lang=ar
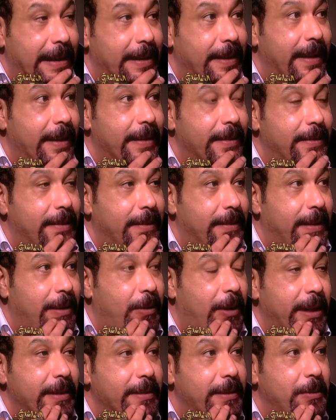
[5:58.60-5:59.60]
اله الا الله
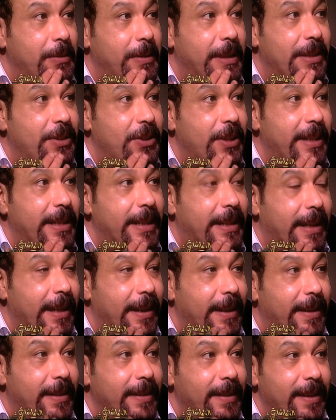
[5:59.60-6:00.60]
وحده لا شريك
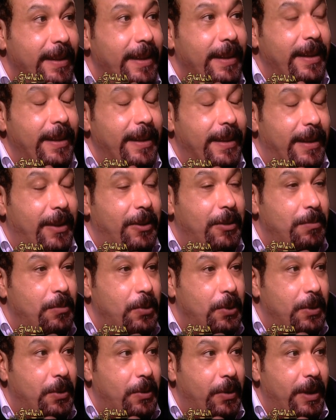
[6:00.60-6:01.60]
له له
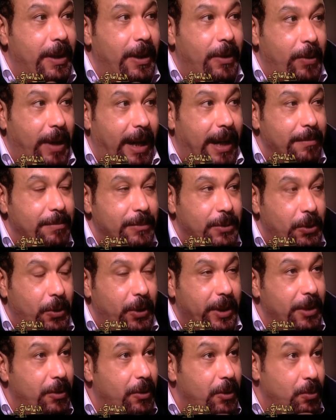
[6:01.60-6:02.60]
الملك وله الحمد
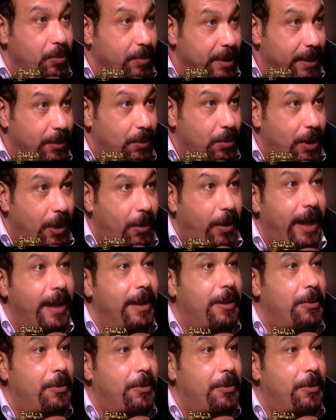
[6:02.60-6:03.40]
يحيي ويميت وهو على